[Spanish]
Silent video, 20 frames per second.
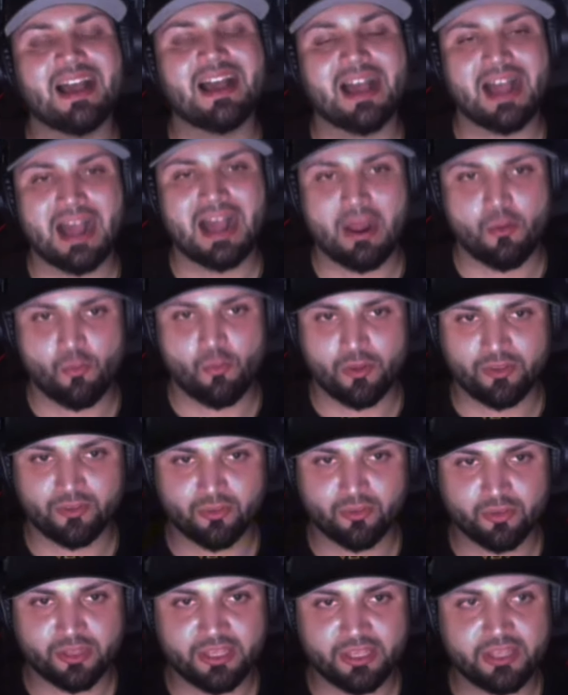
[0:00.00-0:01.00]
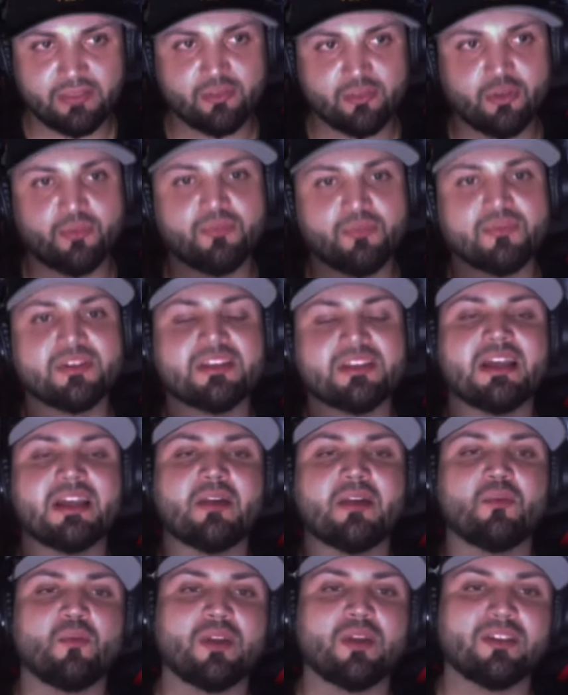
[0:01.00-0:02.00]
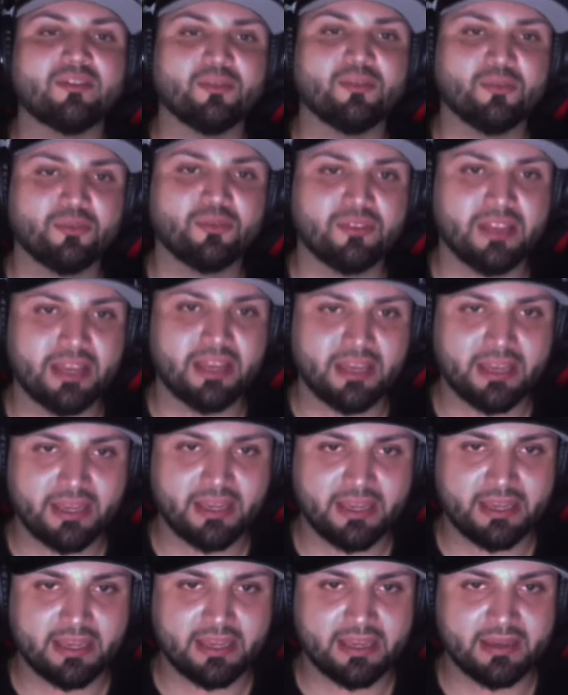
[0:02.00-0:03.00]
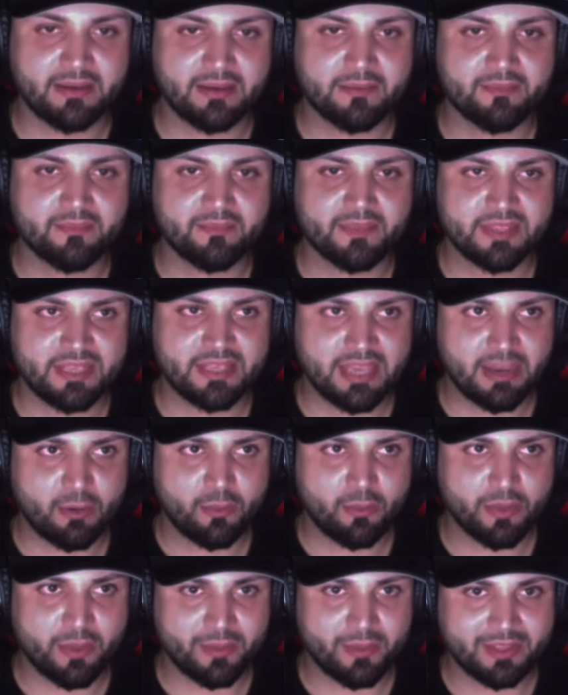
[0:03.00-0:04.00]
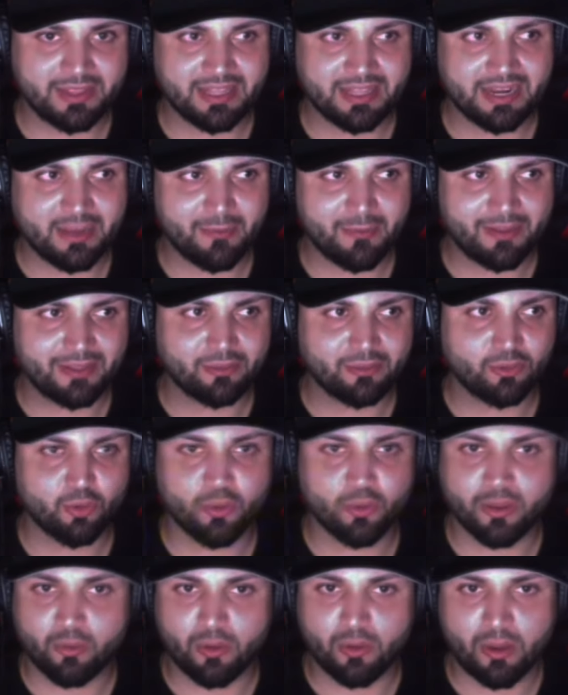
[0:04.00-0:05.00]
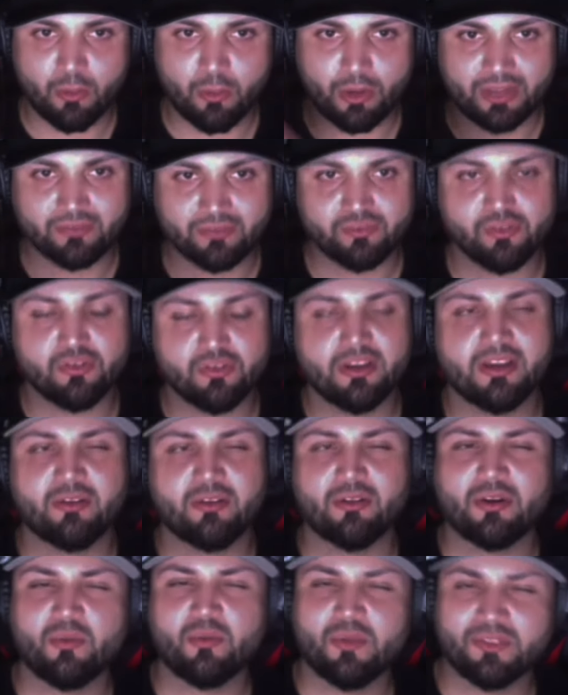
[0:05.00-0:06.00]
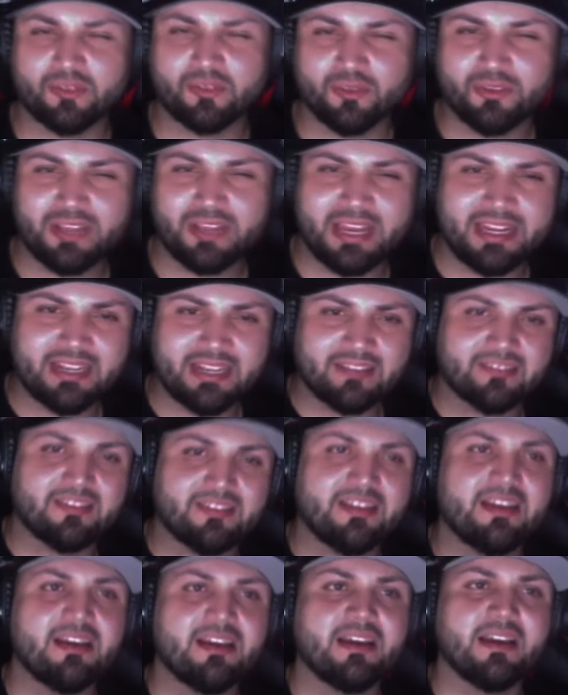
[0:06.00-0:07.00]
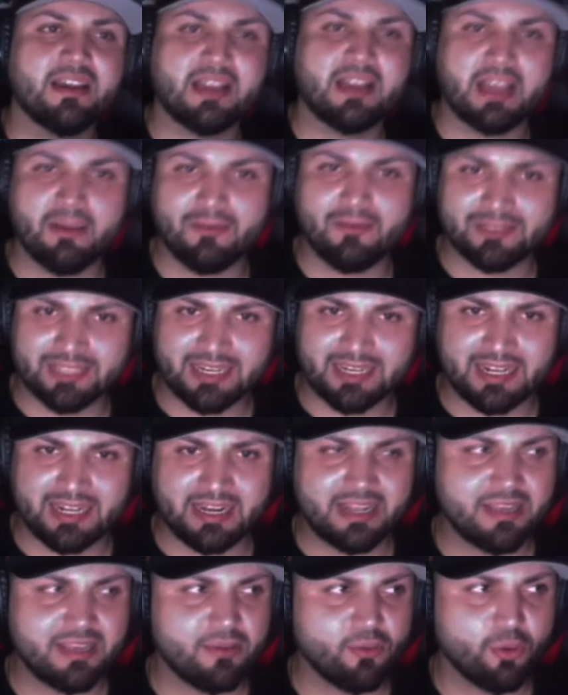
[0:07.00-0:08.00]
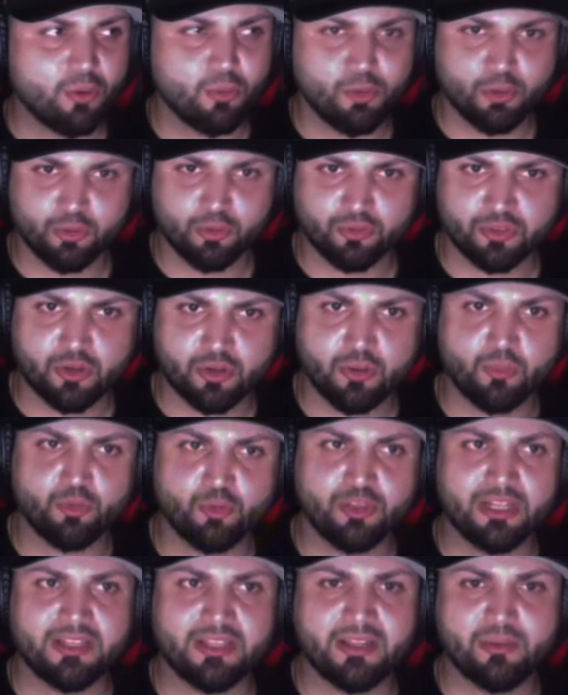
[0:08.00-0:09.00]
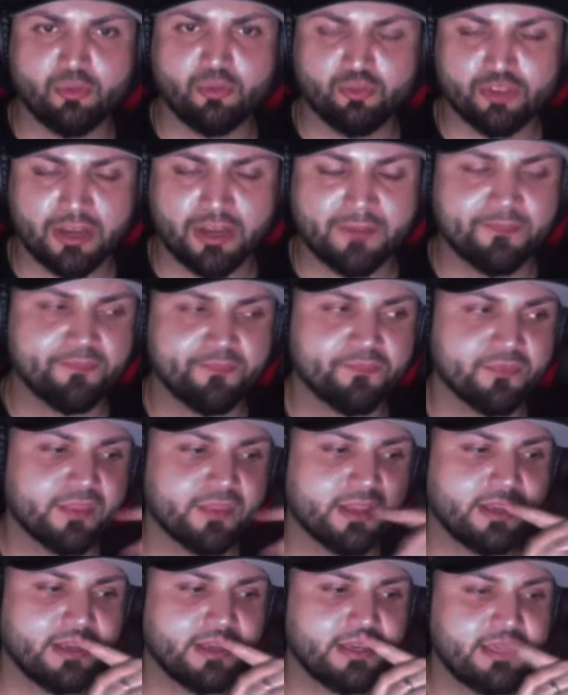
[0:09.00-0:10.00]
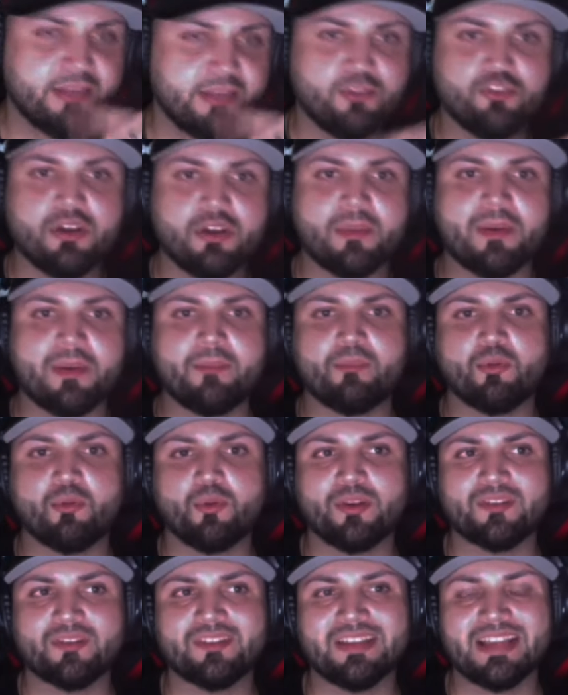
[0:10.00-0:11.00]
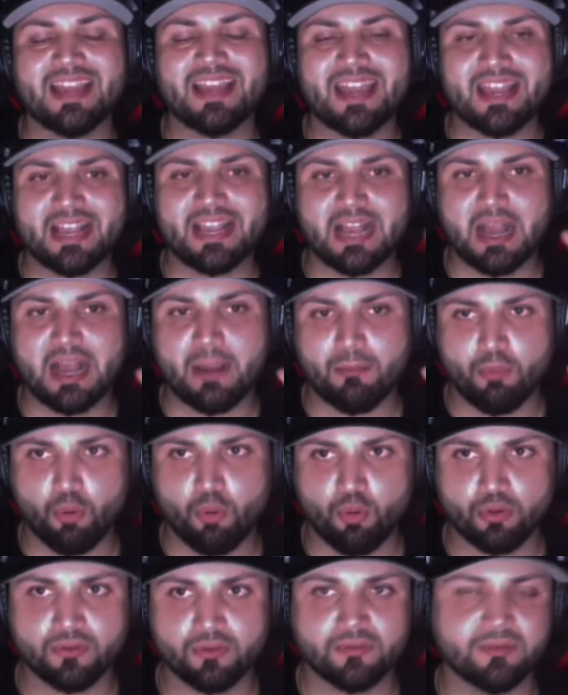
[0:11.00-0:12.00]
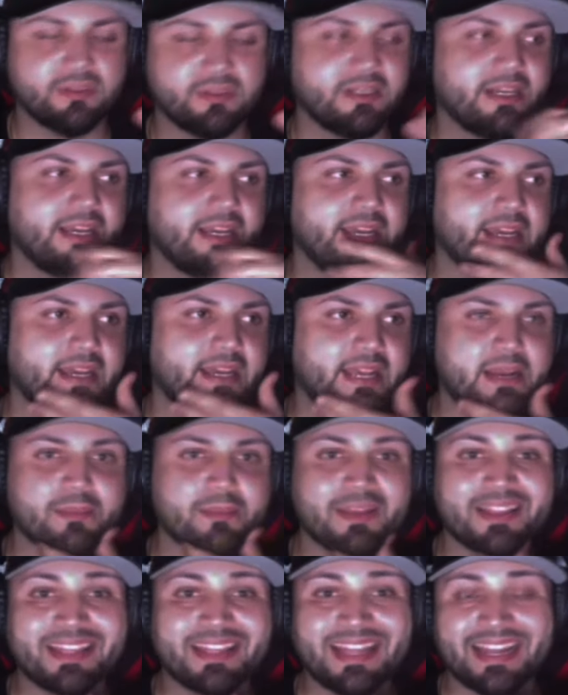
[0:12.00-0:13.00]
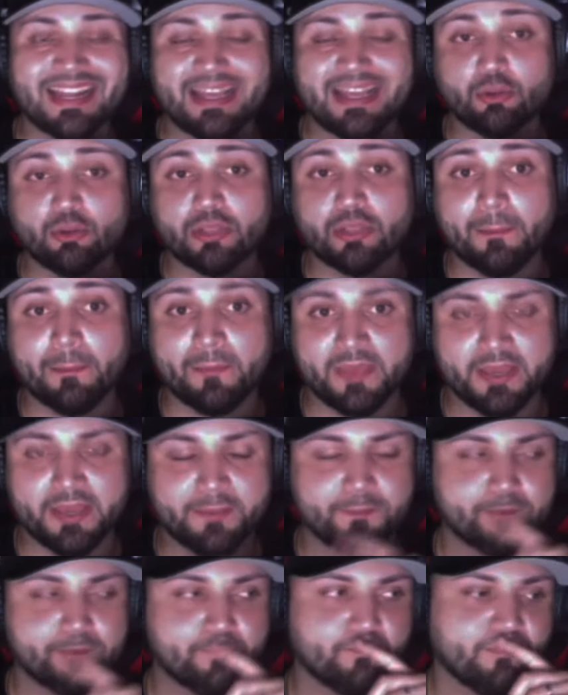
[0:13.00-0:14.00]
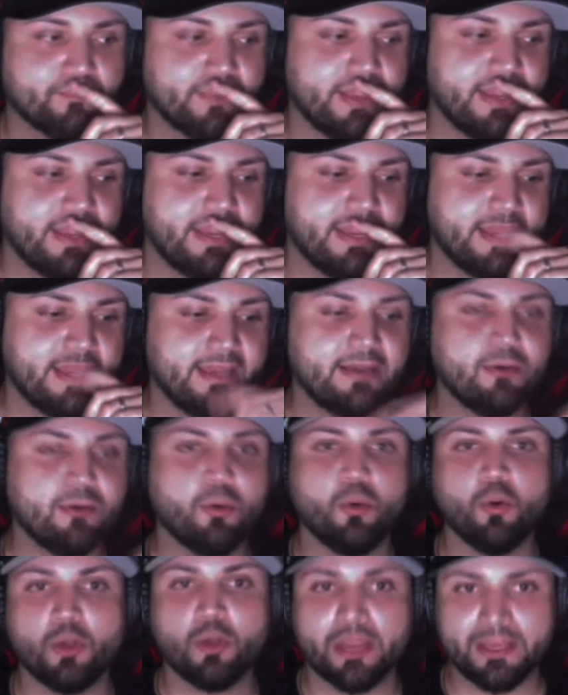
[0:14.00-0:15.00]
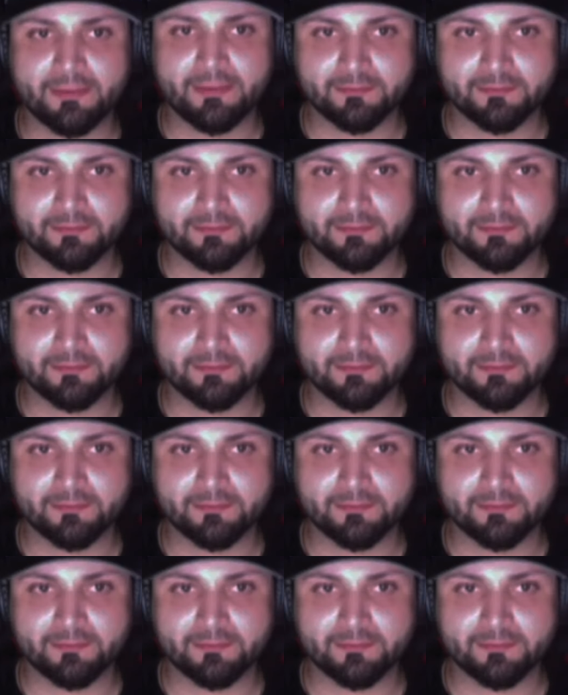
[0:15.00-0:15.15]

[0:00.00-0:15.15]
a Wrestle Kingdom y a Wrestle eh, y obviamente al evento de colaboración que creo que es Wrestle Dynasty que va a tener AEW, Consejo Mundial de Lucha y New Japan Pro Wrestling en Japón en el mes de enero también. Eh, ok,